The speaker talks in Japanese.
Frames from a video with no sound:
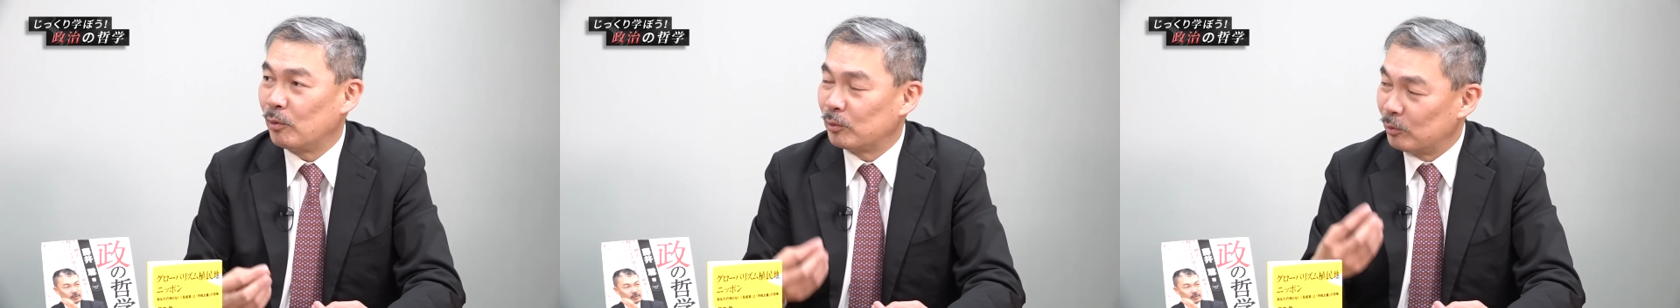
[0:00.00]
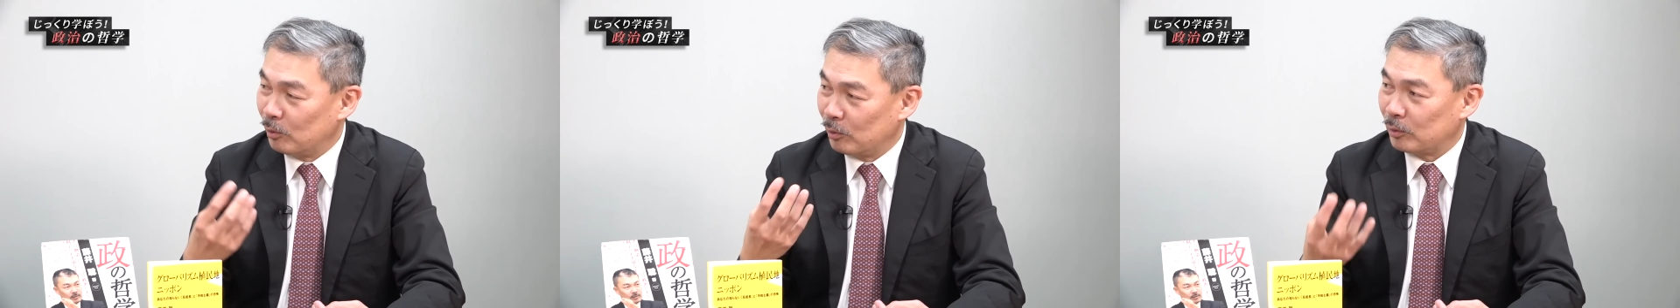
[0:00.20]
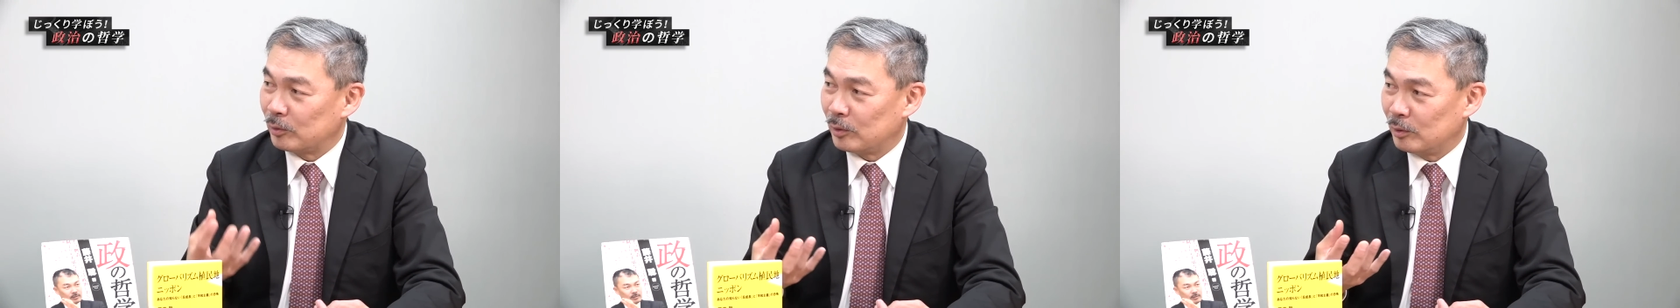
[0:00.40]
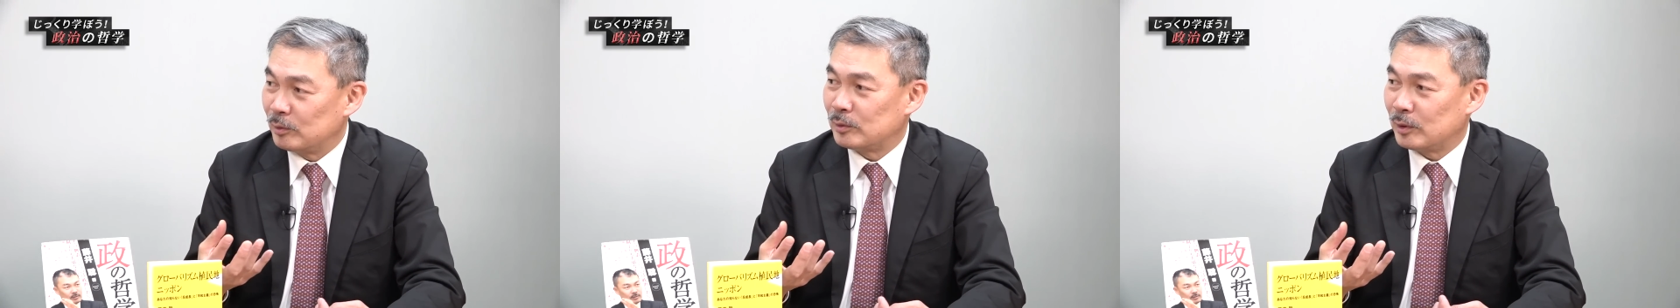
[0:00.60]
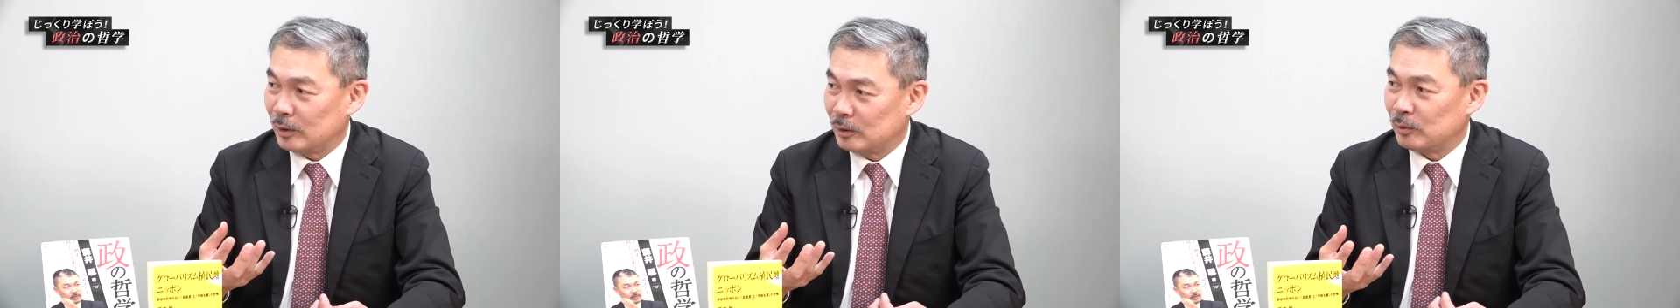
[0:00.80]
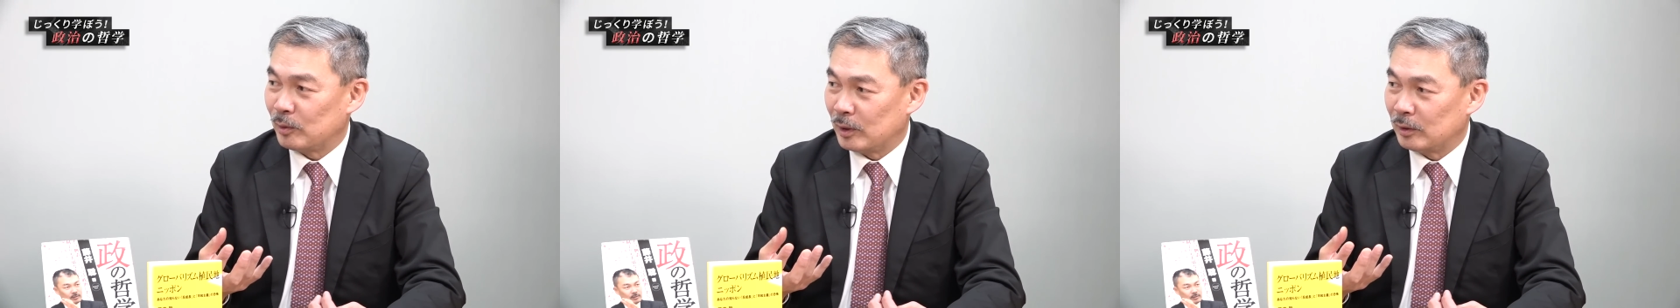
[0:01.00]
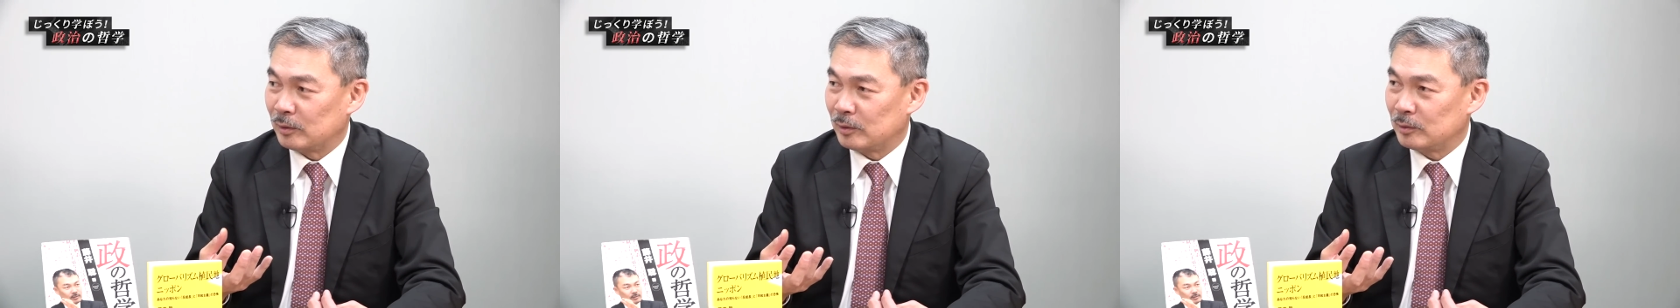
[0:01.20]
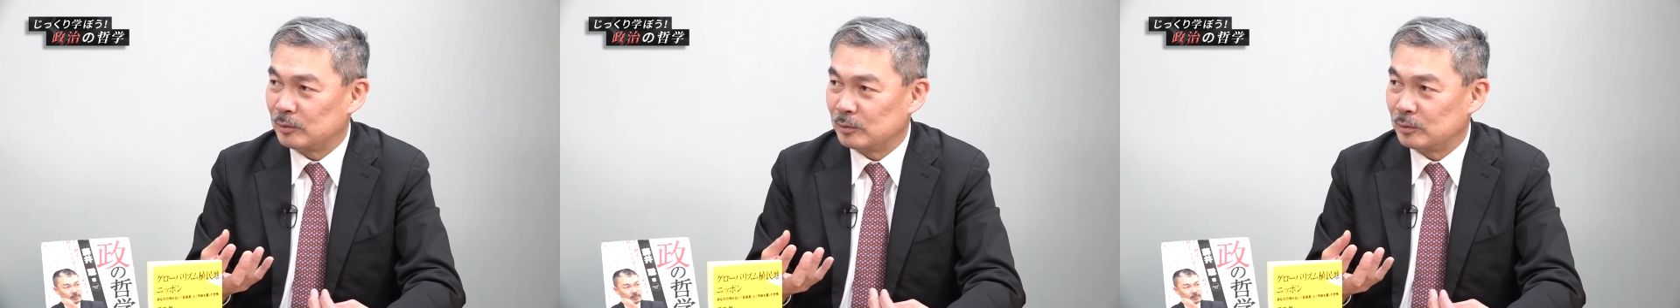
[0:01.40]
炎って言ったりとかっ
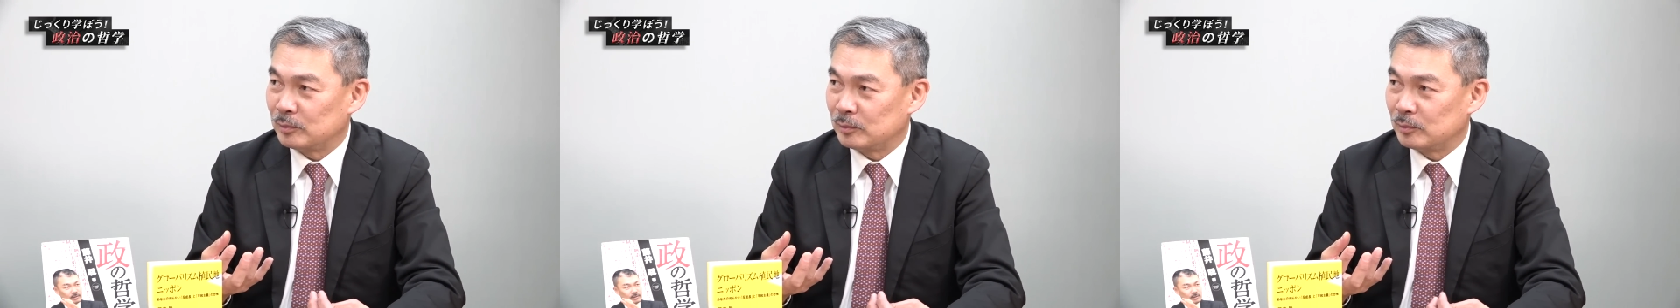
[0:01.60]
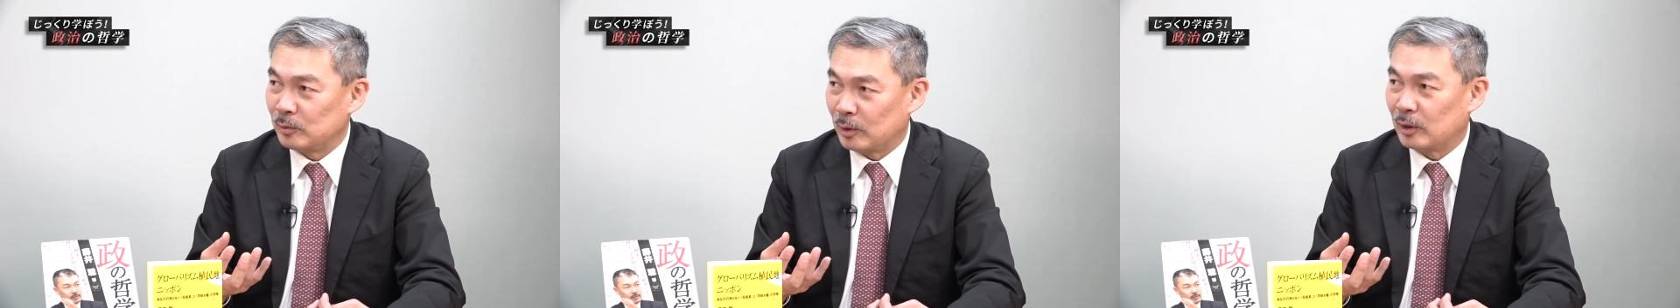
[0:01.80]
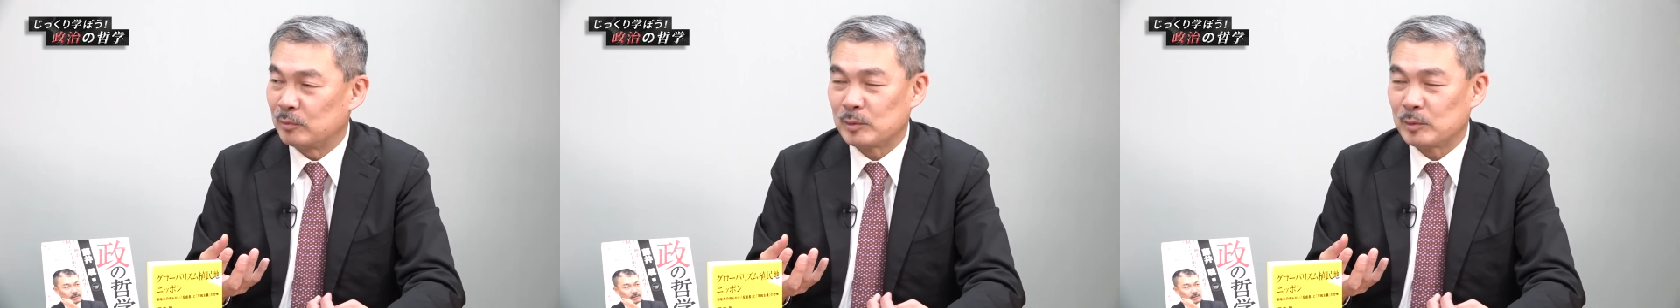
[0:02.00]
ていうのがあり